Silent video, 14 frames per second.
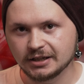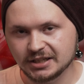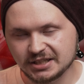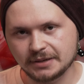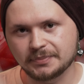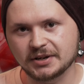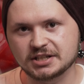
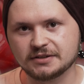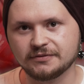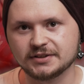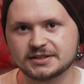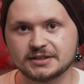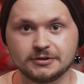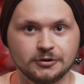i zapraszam
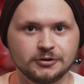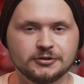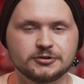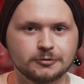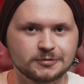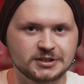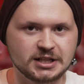Was do
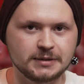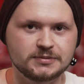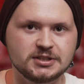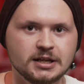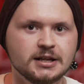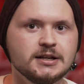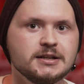
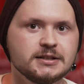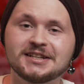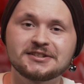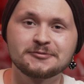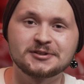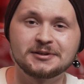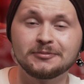subskrypcji.
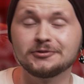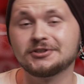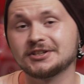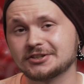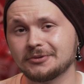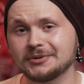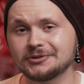
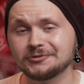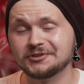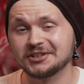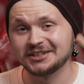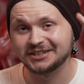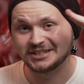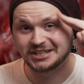Zasubskrybujcie,
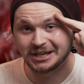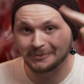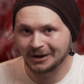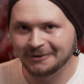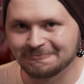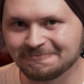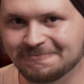skomentujcie.
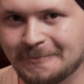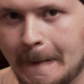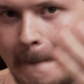Siema!